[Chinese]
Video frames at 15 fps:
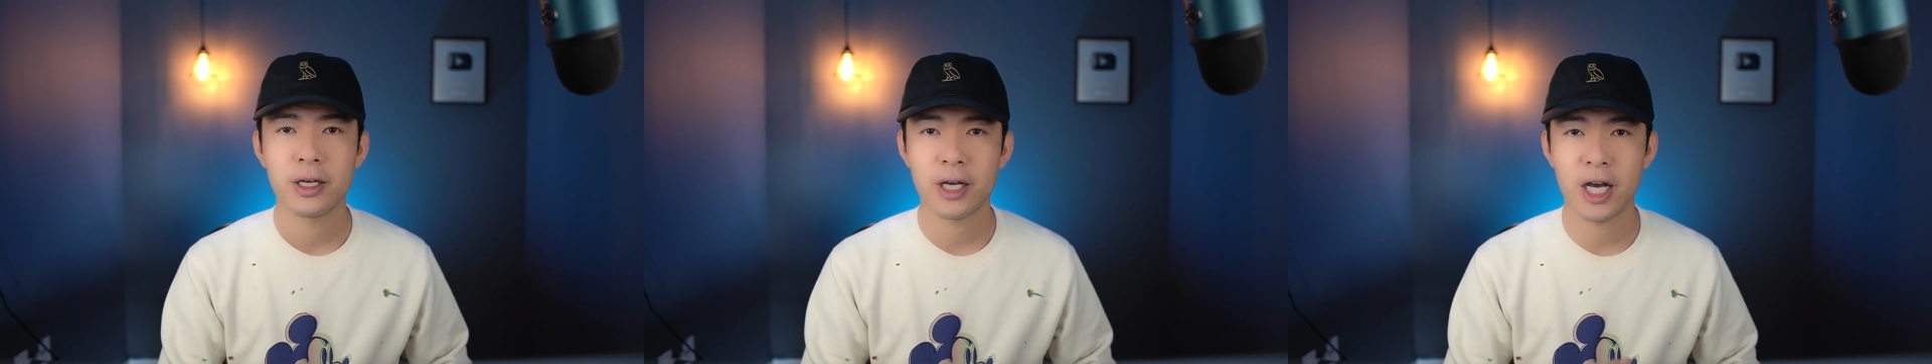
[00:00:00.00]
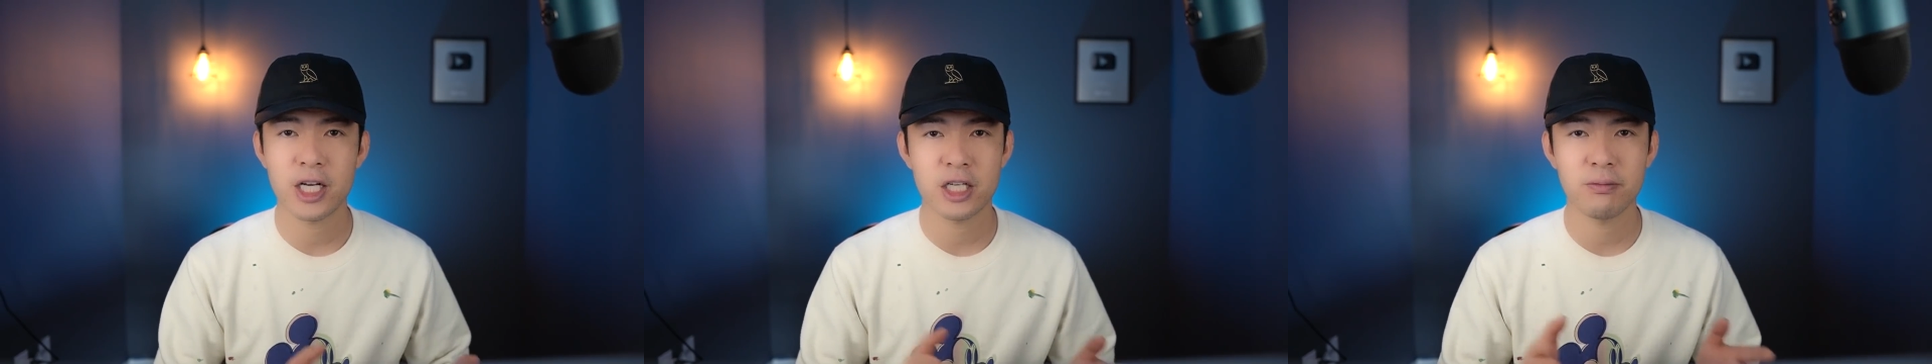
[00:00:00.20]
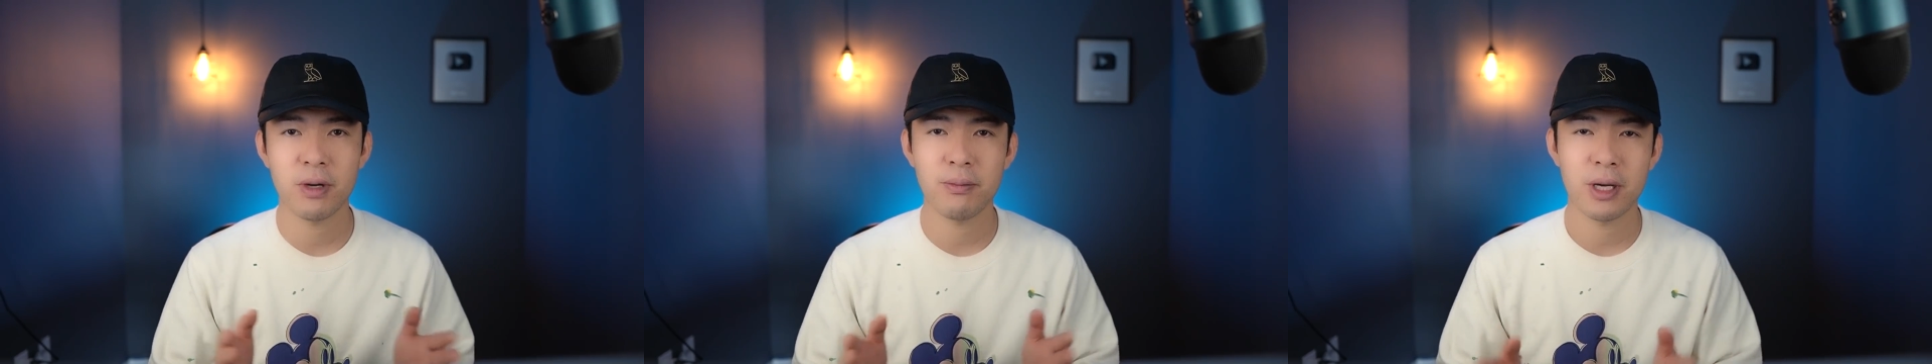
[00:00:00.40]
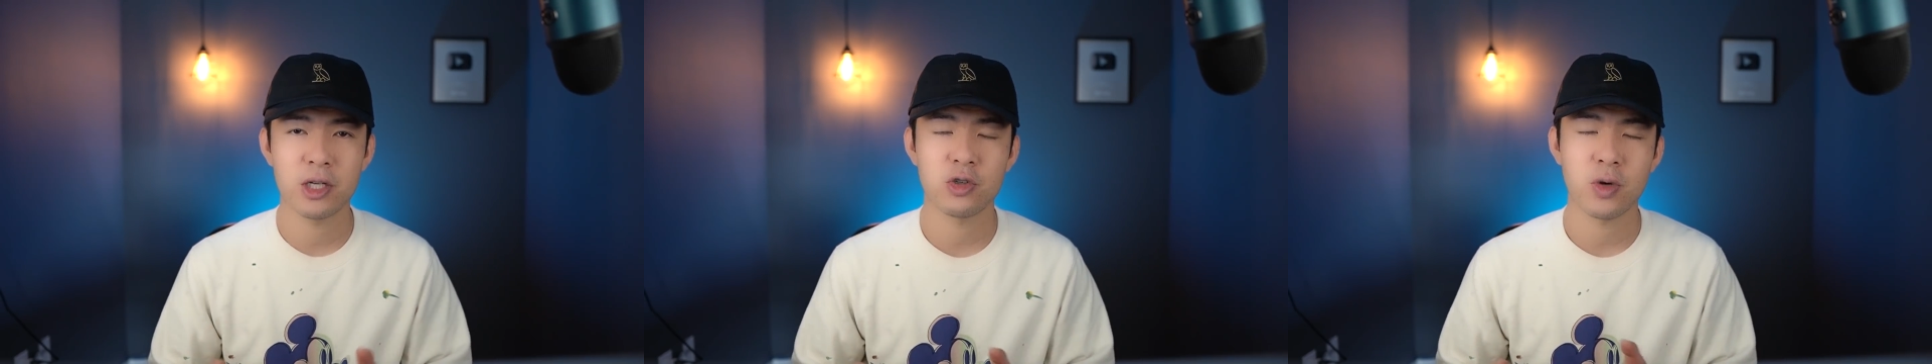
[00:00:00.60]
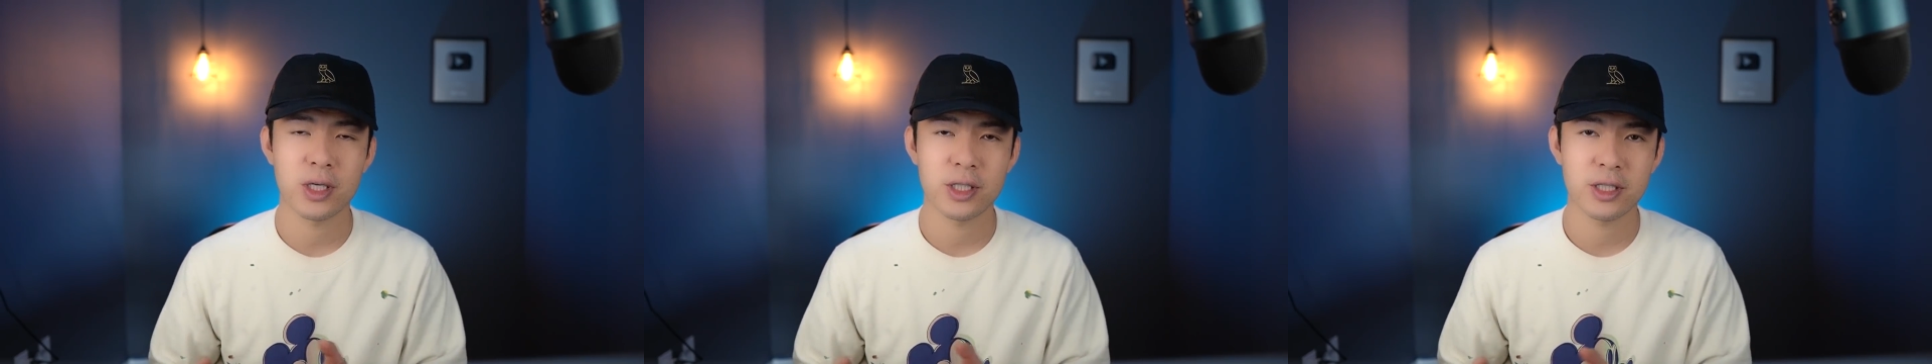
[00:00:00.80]
开始慢
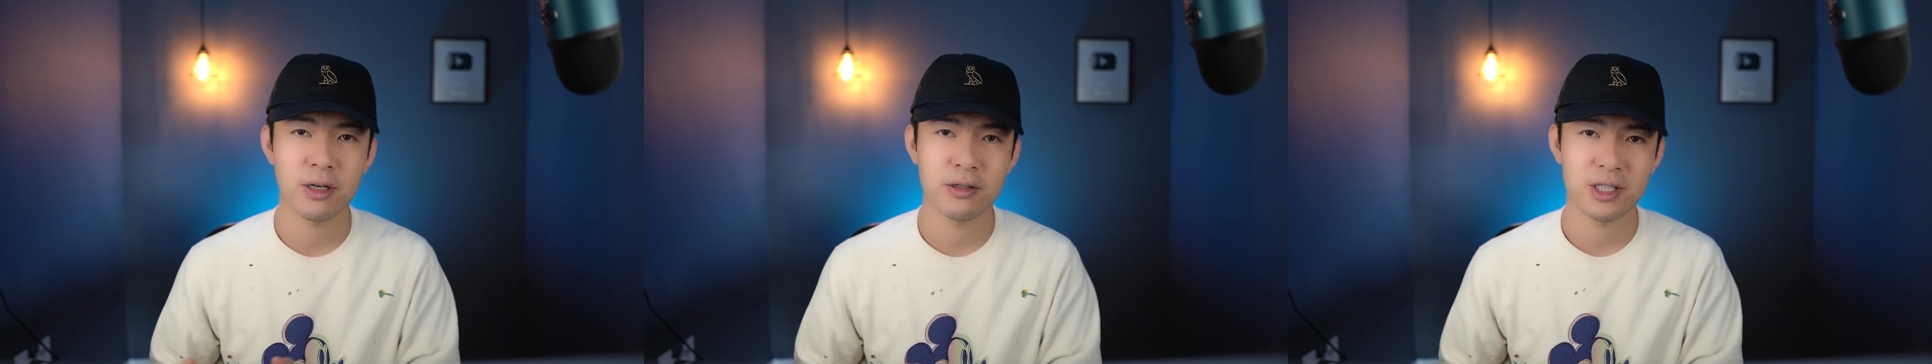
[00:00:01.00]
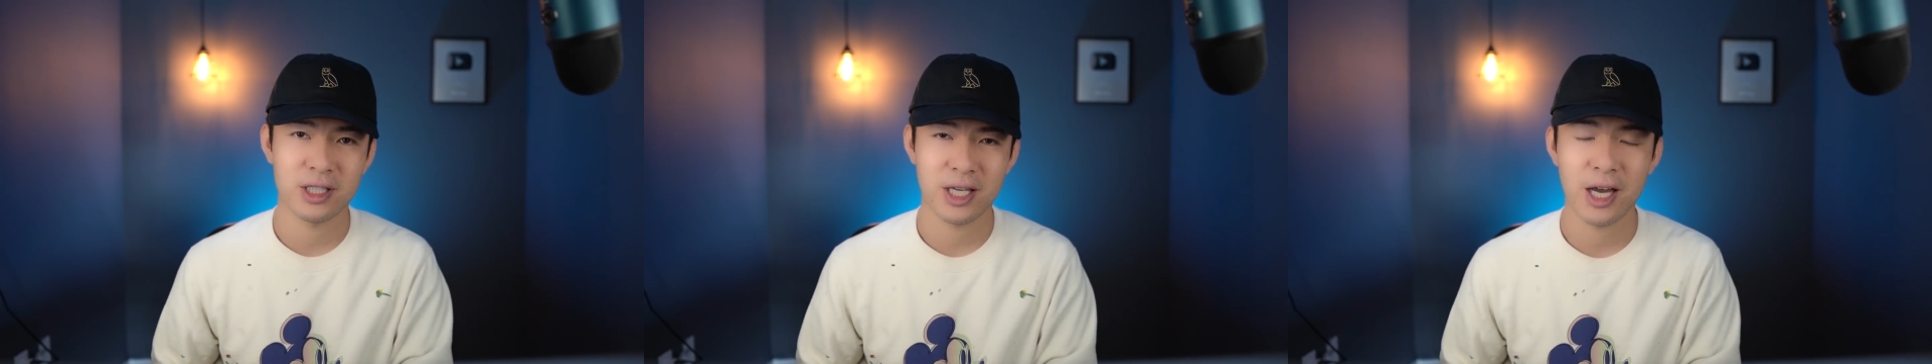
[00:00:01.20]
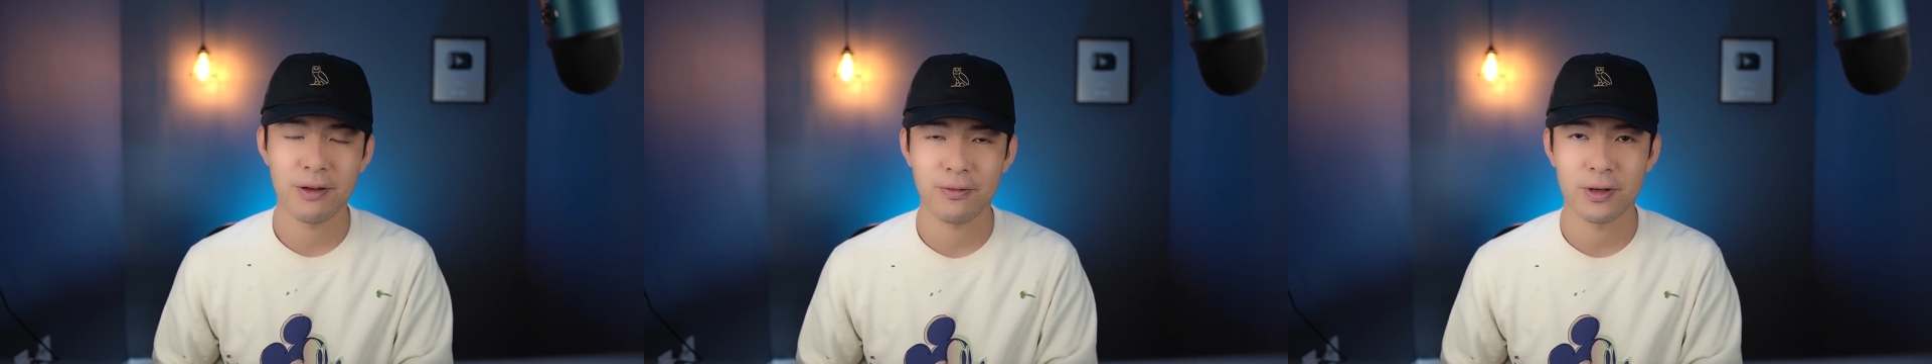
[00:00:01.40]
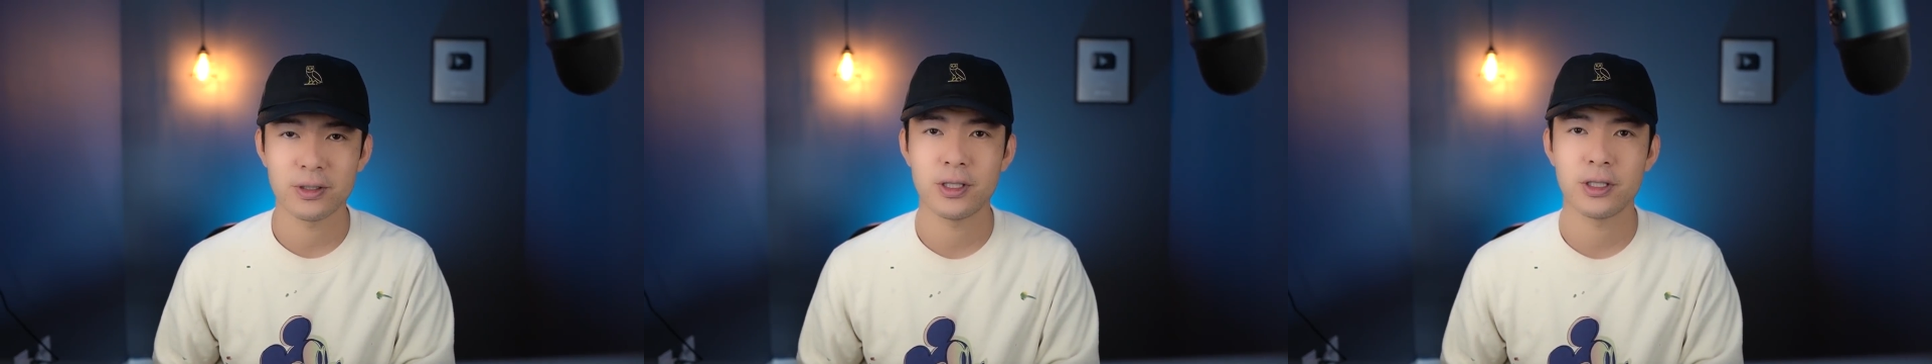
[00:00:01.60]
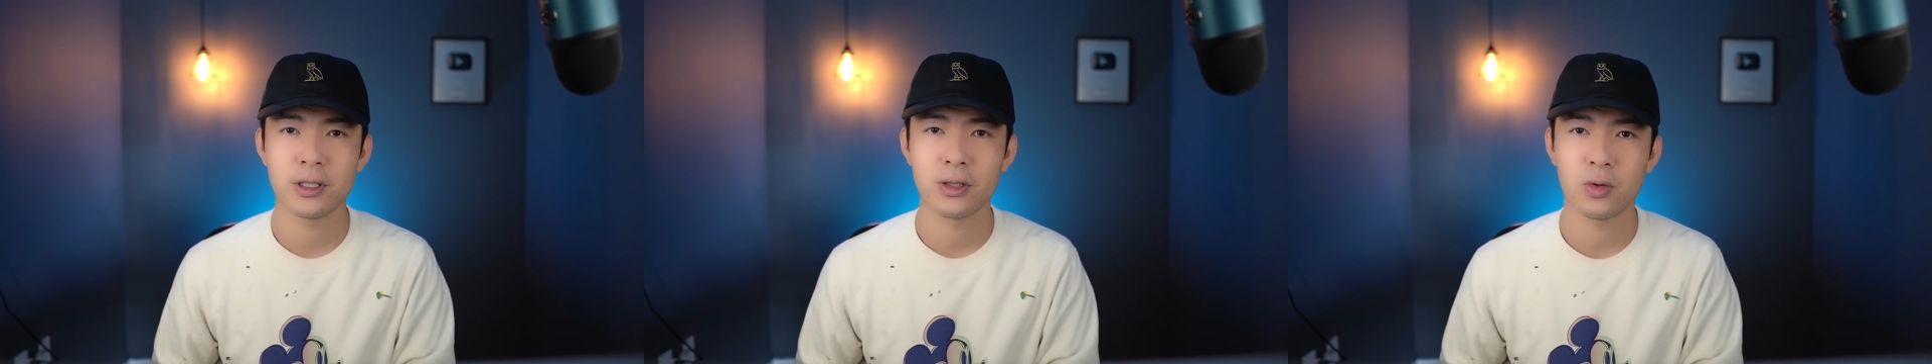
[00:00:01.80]
慢转向以太坊
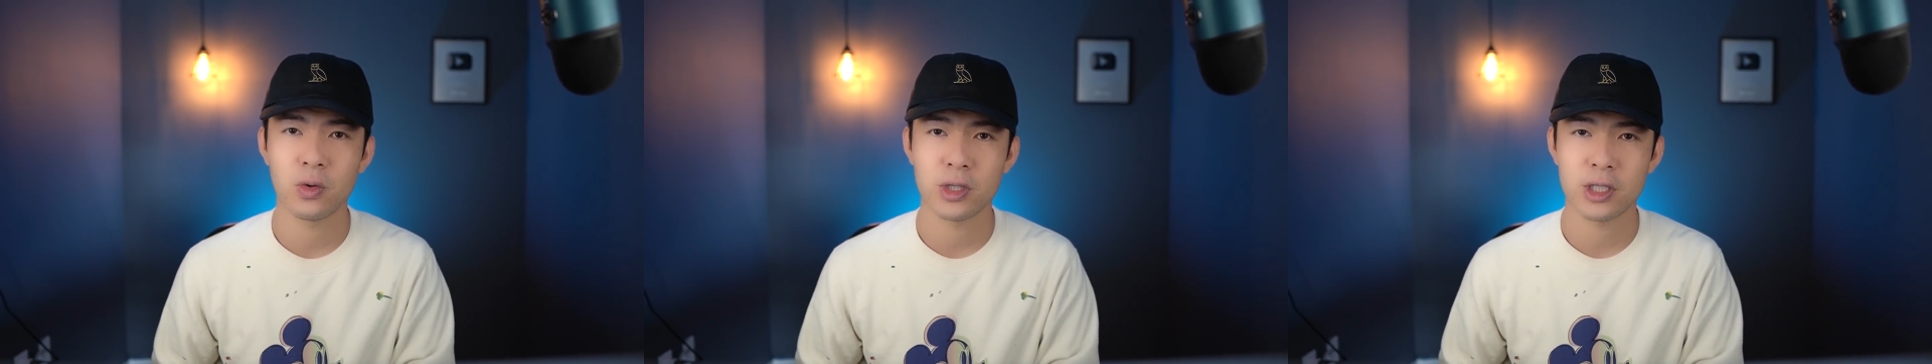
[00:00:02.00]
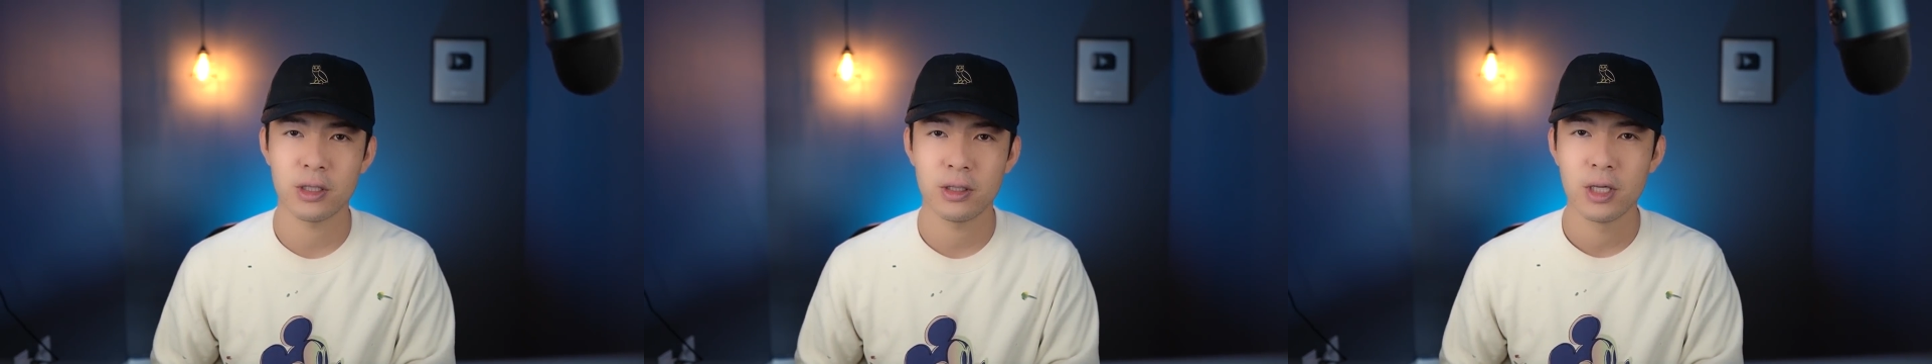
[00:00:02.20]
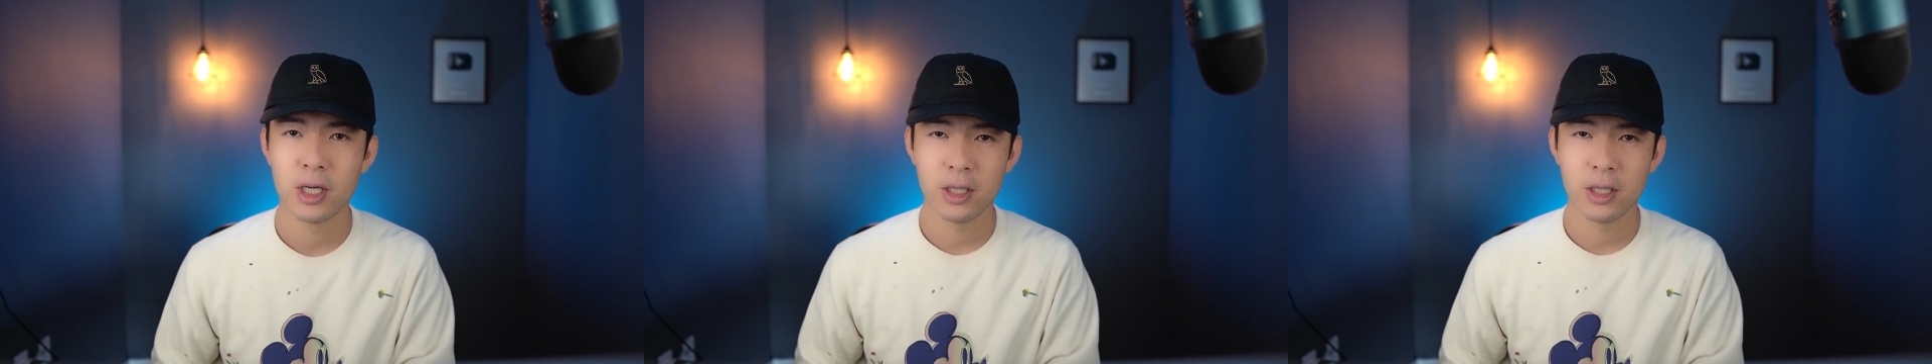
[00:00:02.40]
的一个过程。